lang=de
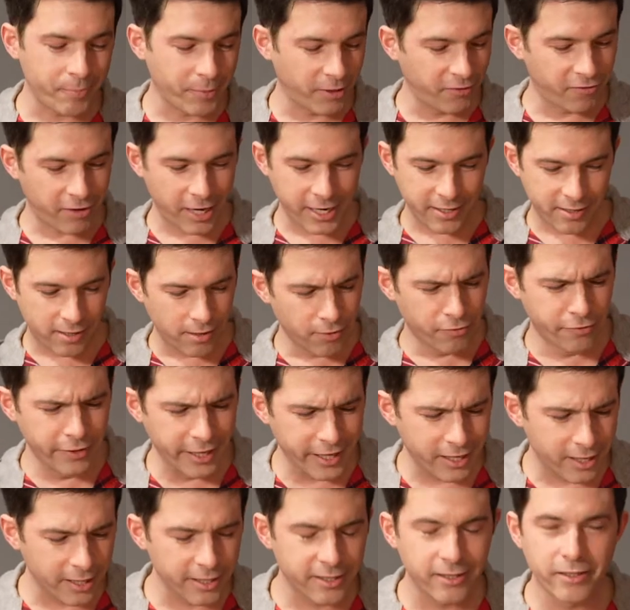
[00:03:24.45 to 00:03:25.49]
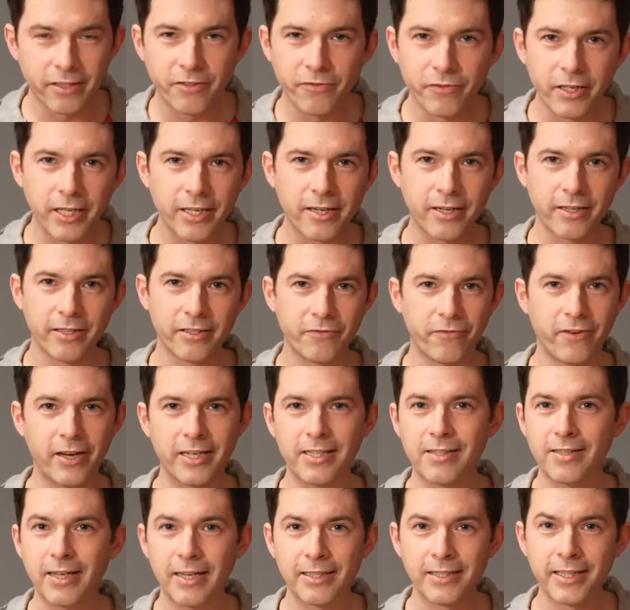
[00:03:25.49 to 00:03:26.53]
Man weiß hier wirklich nicht wirklich,
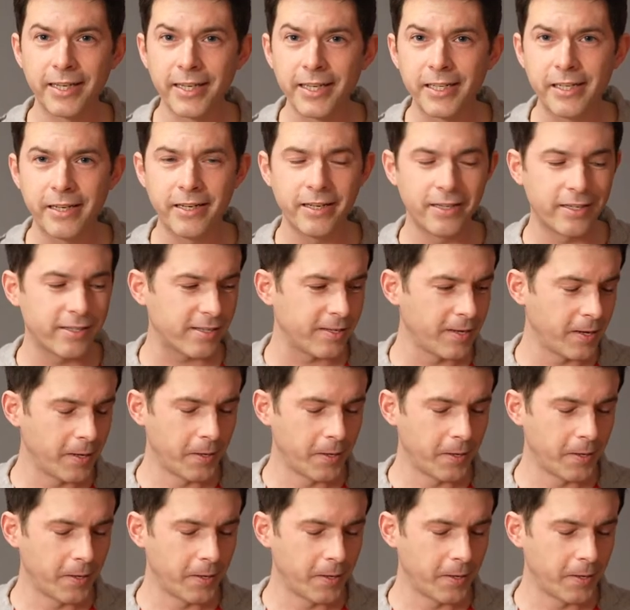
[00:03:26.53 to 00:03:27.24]
was da drin ist.